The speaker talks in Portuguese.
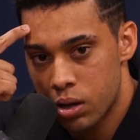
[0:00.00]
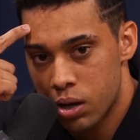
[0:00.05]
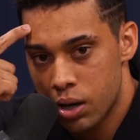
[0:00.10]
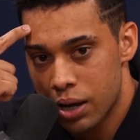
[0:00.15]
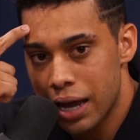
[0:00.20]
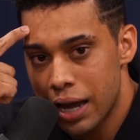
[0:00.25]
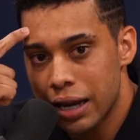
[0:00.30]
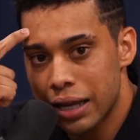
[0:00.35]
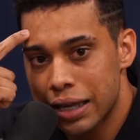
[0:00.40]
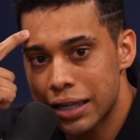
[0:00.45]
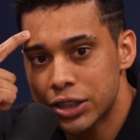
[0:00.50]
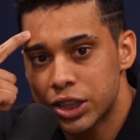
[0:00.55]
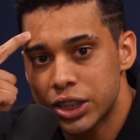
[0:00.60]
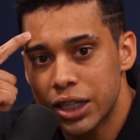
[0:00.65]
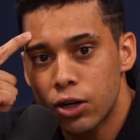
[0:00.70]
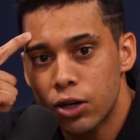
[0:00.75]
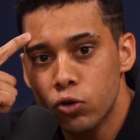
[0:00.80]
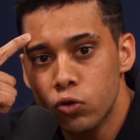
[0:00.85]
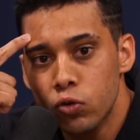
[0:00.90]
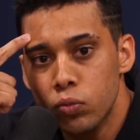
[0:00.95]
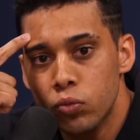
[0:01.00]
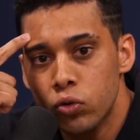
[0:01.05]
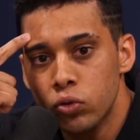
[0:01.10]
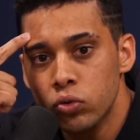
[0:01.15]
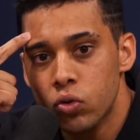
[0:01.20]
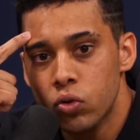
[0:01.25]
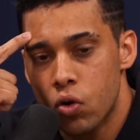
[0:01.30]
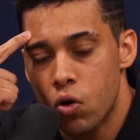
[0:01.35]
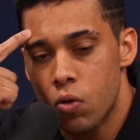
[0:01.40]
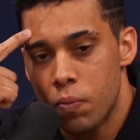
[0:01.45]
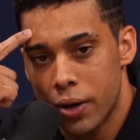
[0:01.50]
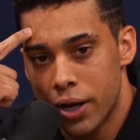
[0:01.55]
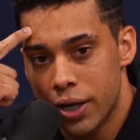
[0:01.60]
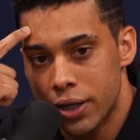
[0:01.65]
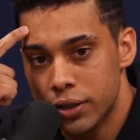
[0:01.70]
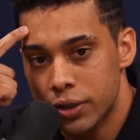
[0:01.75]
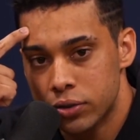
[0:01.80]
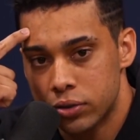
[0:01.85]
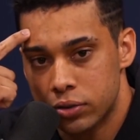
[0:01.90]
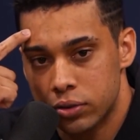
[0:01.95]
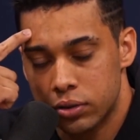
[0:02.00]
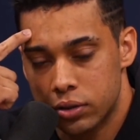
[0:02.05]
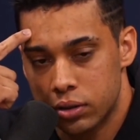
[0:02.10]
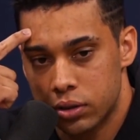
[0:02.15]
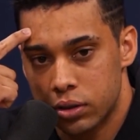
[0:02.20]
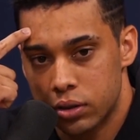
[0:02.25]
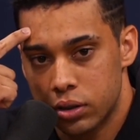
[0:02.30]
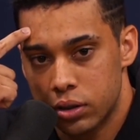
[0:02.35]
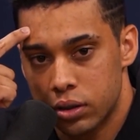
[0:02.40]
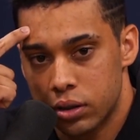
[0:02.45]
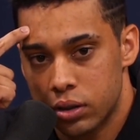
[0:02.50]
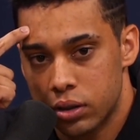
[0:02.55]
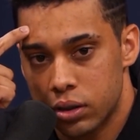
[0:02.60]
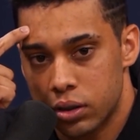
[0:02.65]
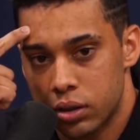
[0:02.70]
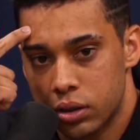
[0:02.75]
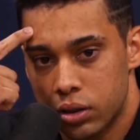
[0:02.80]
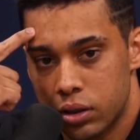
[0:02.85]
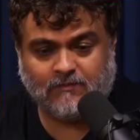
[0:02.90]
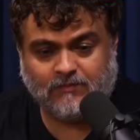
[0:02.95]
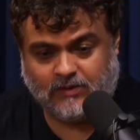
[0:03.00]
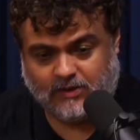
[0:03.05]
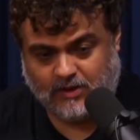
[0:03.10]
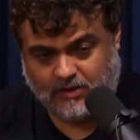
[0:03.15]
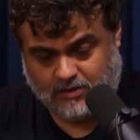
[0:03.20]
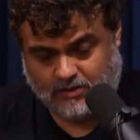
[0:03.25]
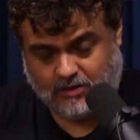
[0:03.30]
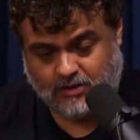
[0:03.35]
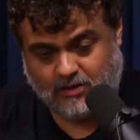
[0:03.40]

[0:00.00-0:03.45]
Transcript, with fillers: Cara, que dinheiro no mundo compra isso? É, é, por exemplo, tem. É...